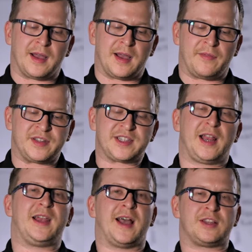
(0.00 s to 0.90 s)

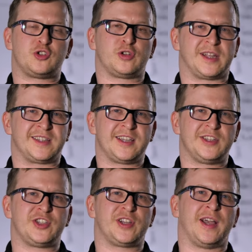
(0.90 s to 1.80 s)
официальный отчет
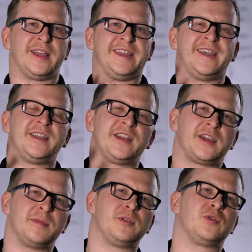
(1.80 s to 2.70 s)
оценщика я не
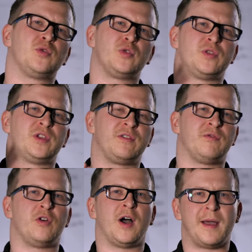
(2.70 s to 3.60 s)
рекомендую на него